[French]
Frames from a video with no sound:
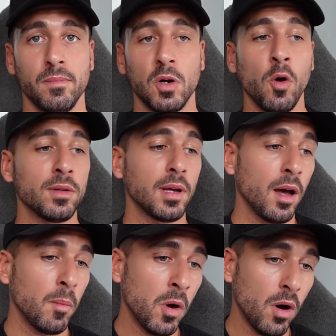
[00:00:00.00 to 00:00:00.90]

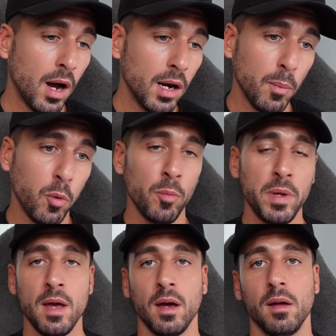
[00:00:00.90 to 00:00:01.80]
Contrairement à la
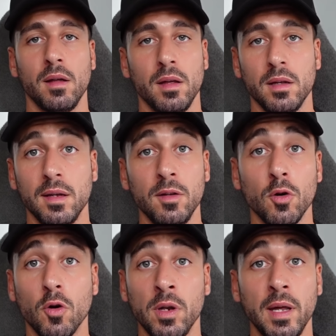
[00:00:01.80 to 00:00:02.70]
première, qui ne
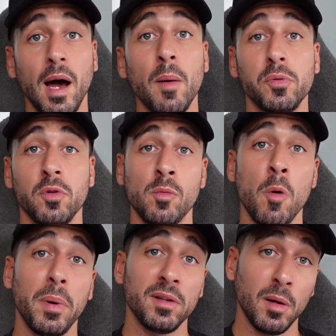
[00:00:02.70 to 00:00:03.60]
connaît absolument
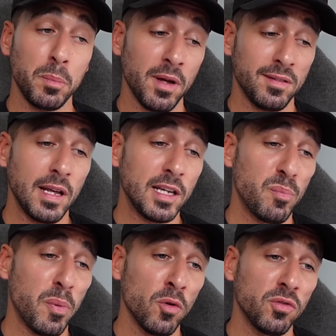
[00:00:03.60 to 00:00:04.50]
pas sa place et qui
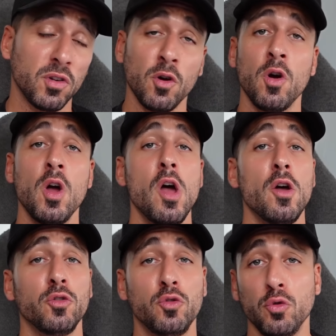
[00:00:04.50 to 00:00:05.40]
pense que
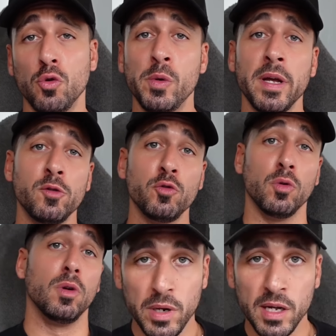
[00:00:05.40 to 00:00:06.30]
tout lui est dû.
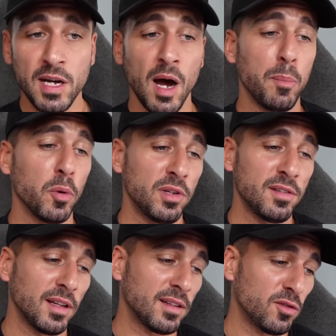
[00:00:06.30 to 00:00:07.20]
Oui les gars, posez
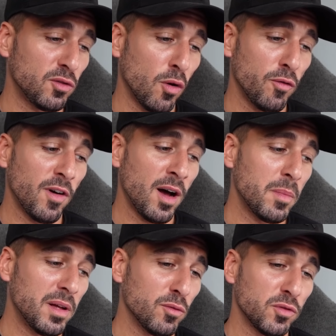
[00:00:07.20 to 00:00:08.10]
cette question aux femmes
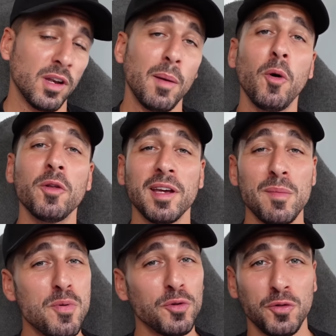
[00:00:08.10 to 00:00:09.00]
et vous en apprendrez
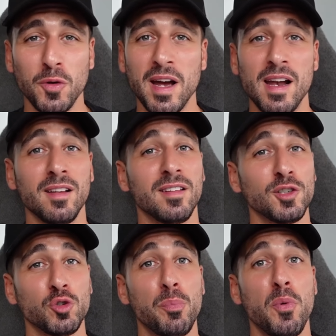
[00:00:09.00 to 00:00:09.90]
plus sur elles, ça
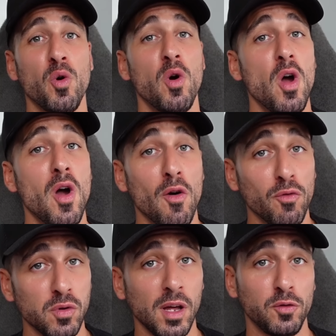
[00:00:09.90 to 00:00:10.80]
je peux
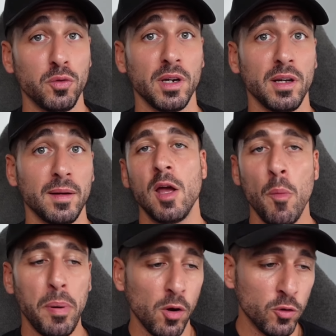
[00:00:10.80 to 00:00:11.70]
vous l'assurer. Et en
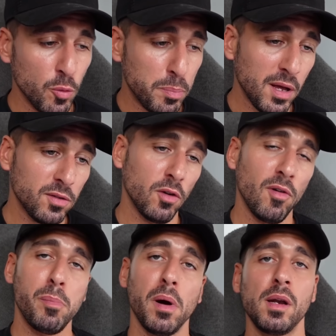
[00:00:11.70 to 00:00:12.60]
parlant de place, on va
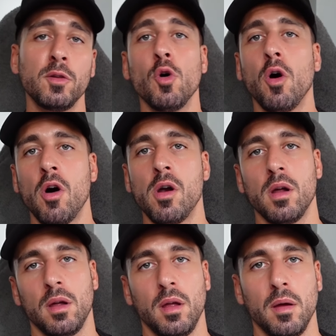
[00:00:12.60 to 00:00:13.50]
parler de rôle.
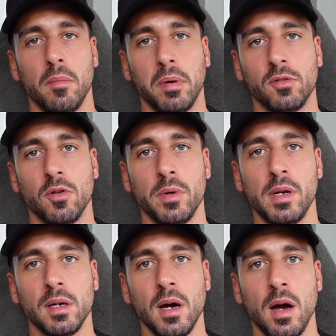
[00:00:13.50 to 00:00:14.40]
Parce que oui
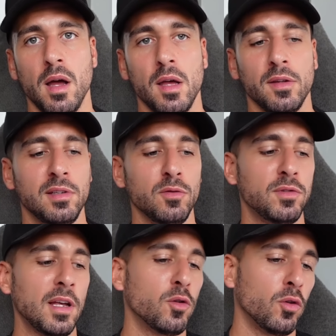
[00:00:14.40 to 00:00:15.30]
les gars, si vous
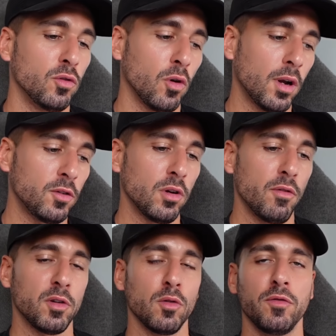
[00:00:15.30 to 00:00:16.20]
êtes dans une relation
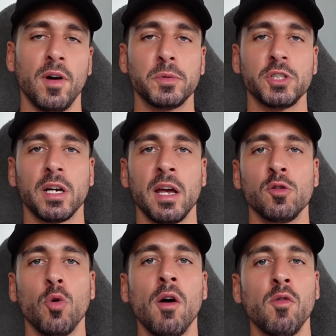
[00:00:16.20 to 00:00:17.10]
avec une femme, chacun
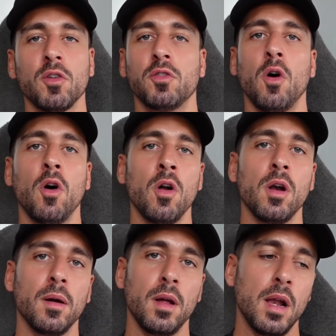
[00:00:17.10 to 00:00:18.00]
doit avoir son rôle.
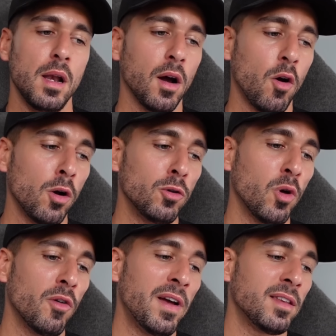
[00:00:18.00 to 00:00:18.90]
Les rôles
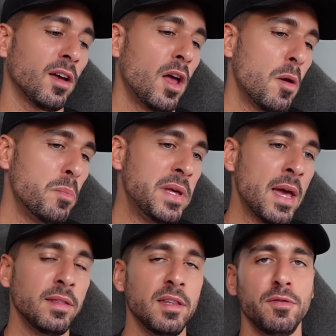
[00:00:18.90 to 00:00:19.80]
doivent être
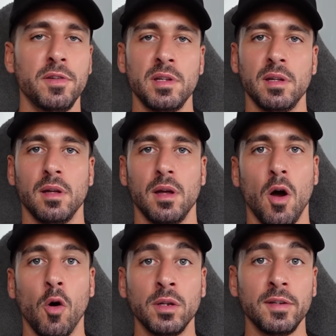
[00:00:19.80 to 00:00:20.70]
bien définis.
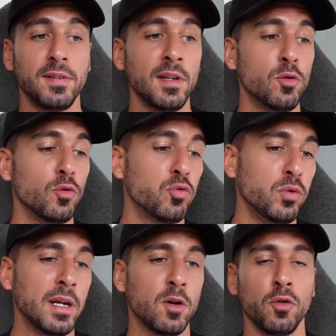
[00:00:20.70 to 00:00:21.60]
On essaie de tout
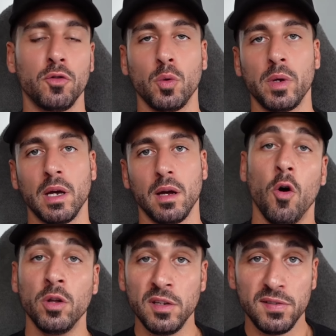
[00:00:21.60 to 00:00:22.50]
déconstruire,
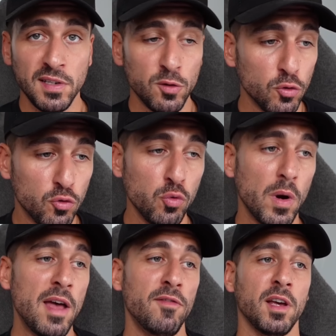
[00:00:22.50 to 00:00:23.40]
on essaie de tout
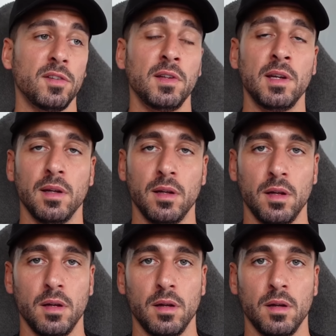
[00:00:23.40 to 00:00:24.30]
inverser.
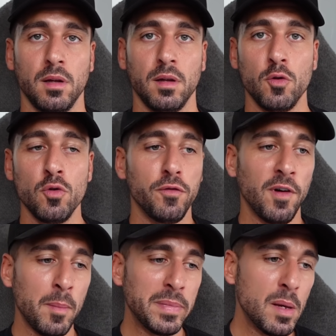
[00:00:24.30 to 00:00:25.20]
Une
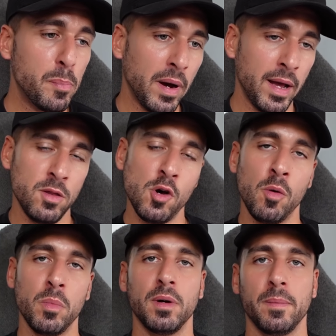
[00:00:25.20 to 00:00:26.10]
femme n'est pas un
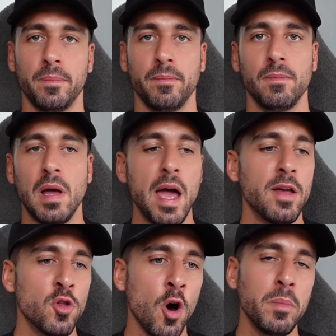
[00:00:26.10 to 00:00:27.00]
homme.
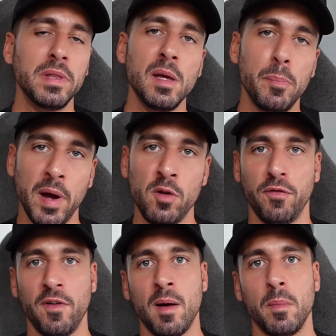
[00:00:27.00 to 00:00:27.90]
Un homme n'est pas une
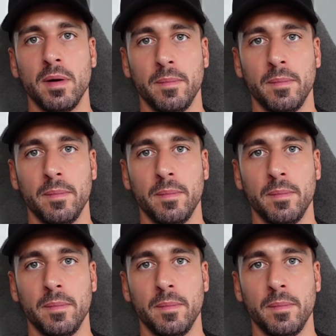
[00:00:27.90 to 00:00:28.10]
femme.